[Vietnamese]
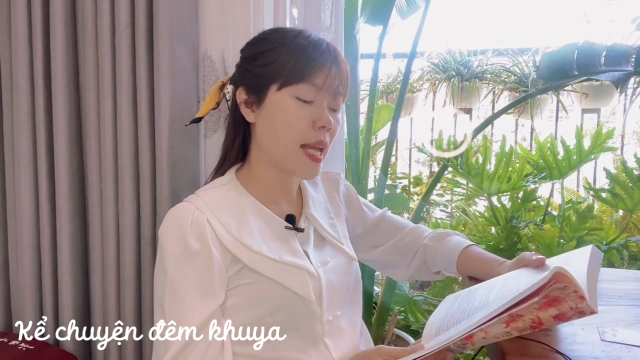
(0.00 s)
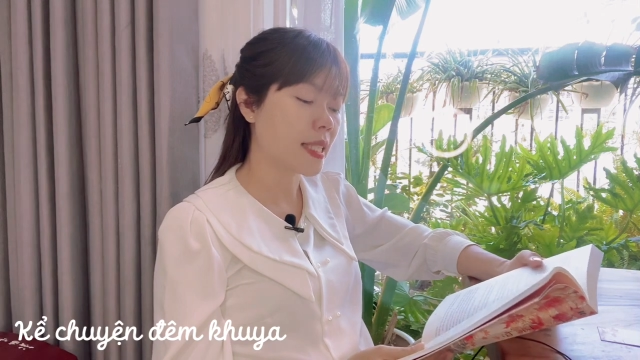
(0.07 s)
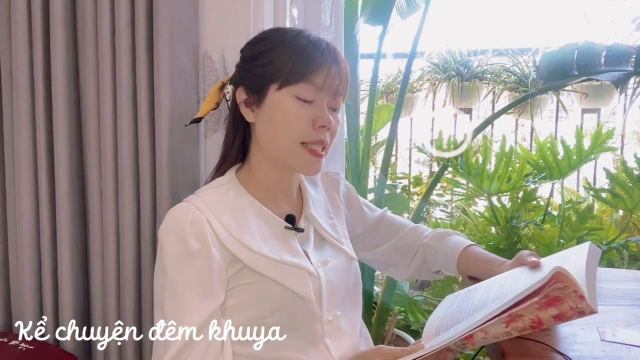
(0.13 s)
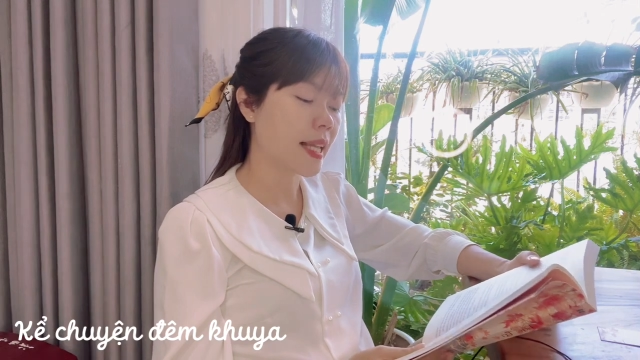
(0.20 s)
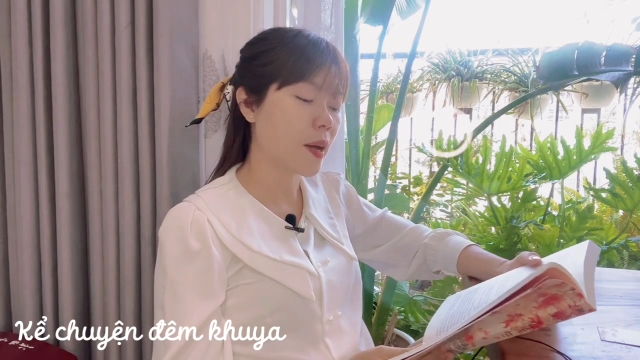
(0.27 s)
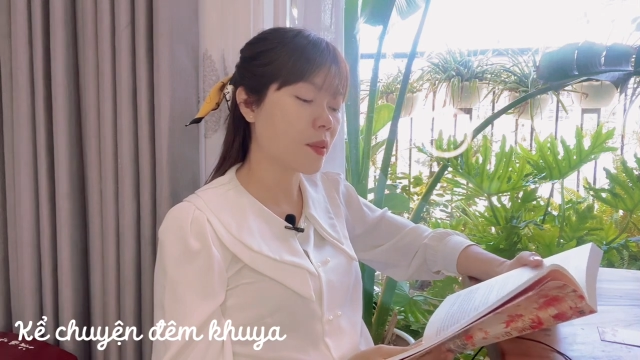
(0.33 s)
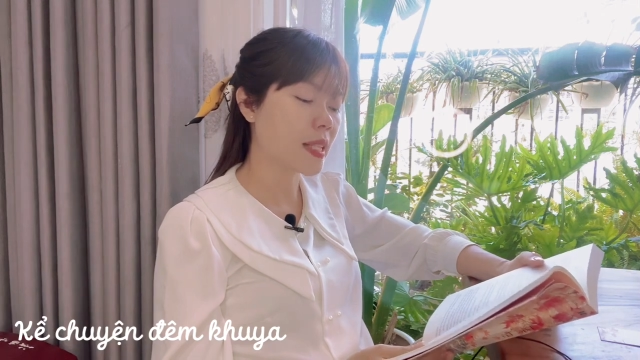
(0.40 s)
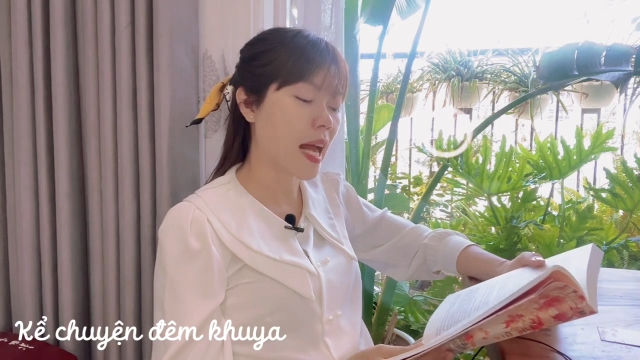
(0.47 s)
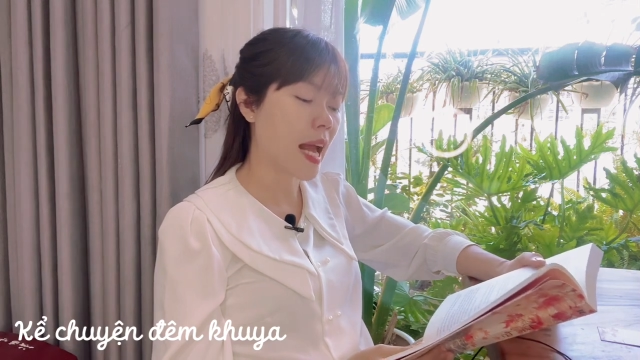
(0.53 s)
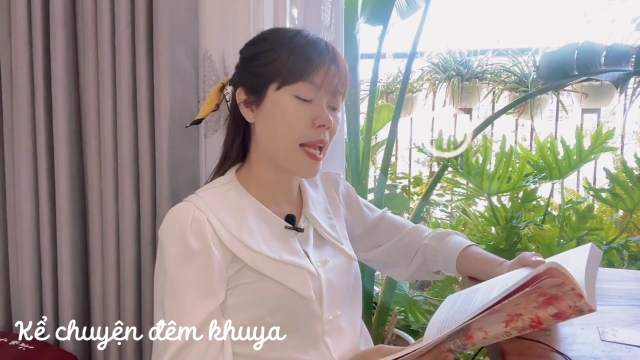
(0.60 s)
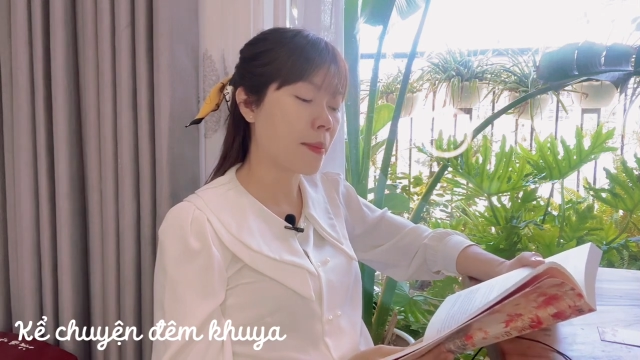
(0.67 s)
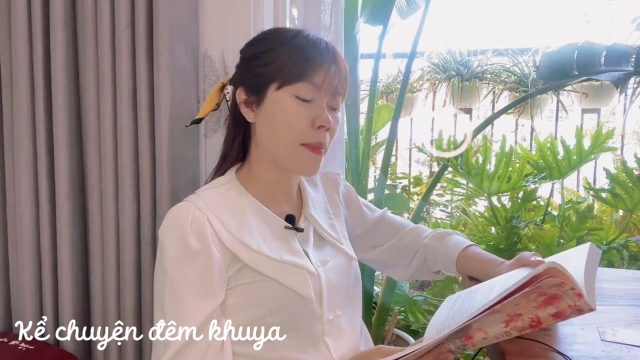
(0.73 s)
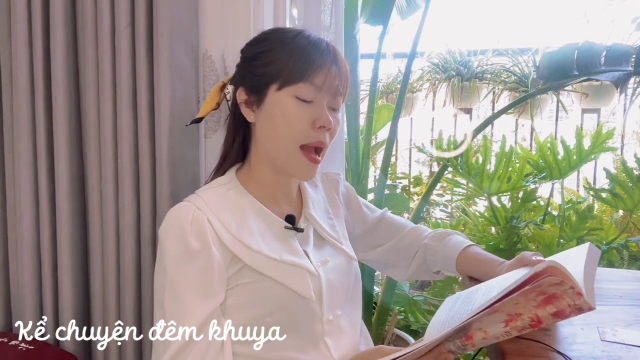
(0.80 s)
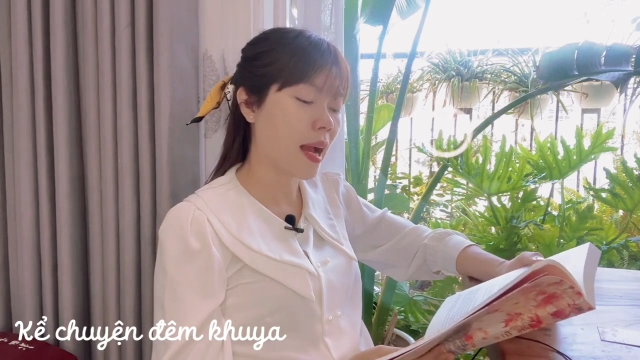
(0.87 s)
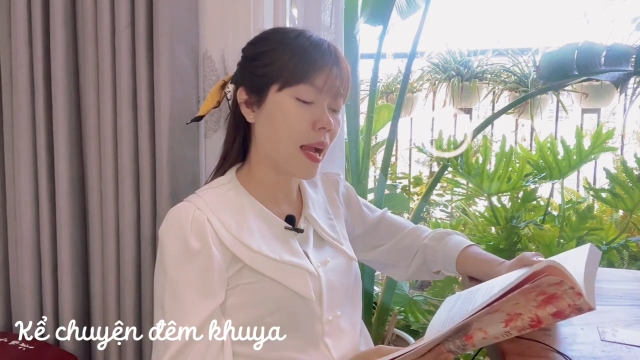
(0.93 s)
S kéo
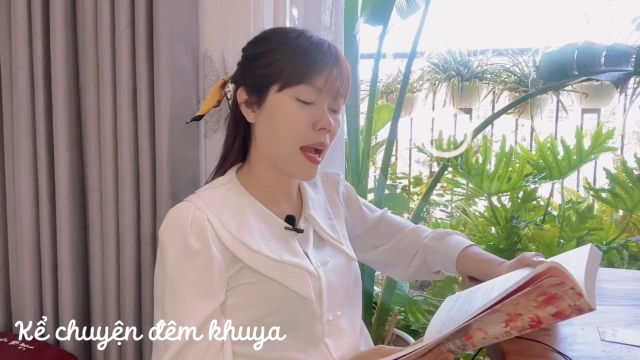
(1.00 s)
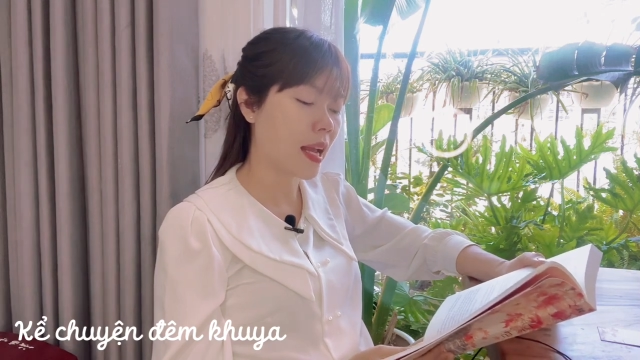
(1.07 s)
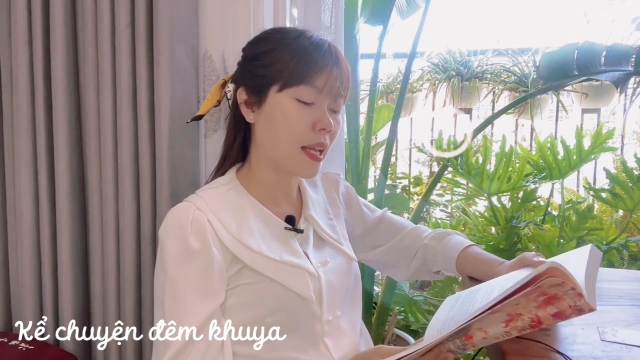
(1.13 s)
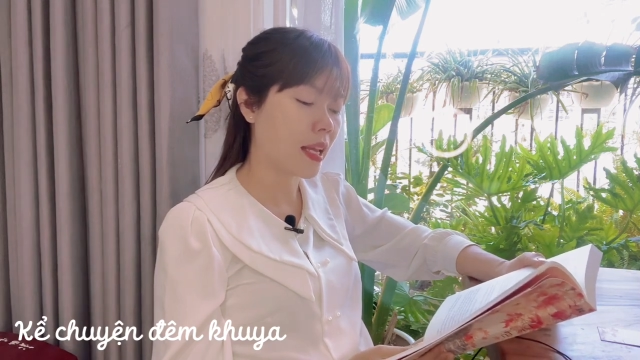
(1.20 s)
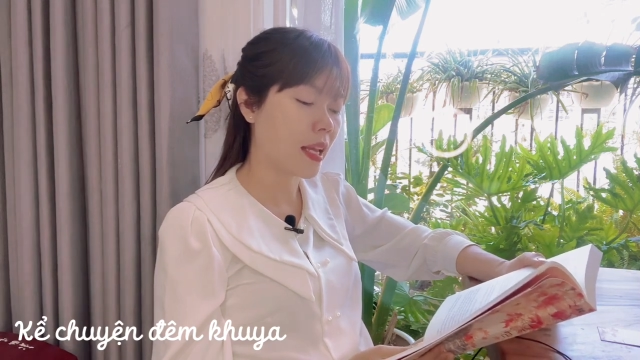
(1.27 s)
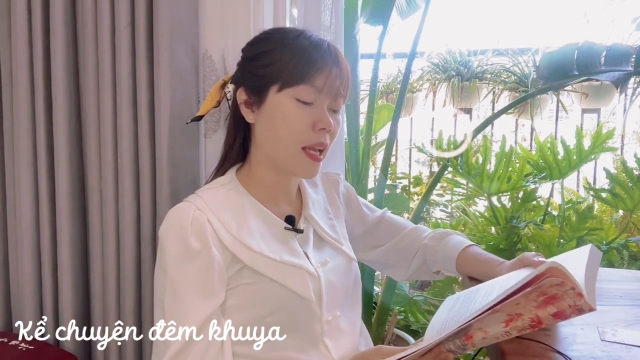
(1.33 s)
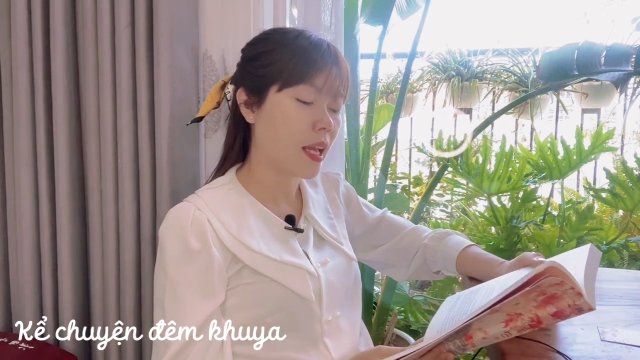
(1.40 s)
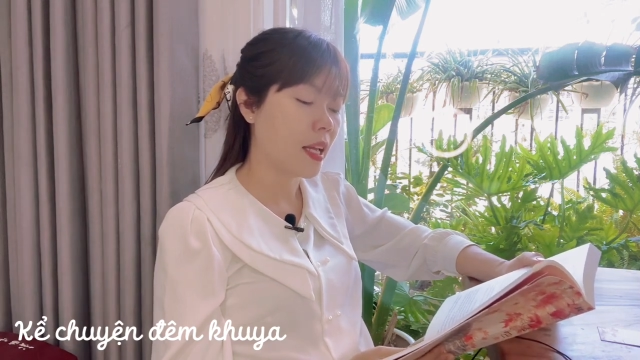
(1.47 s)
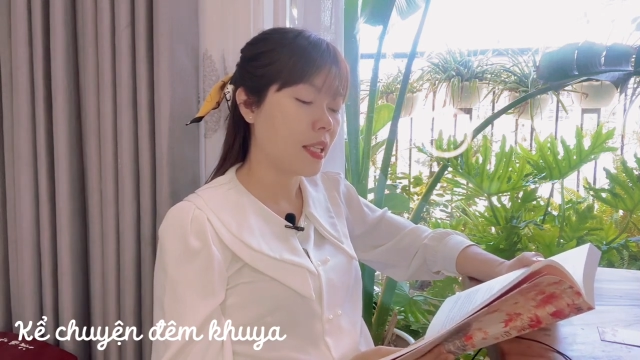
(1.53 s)
dài 3 ngày.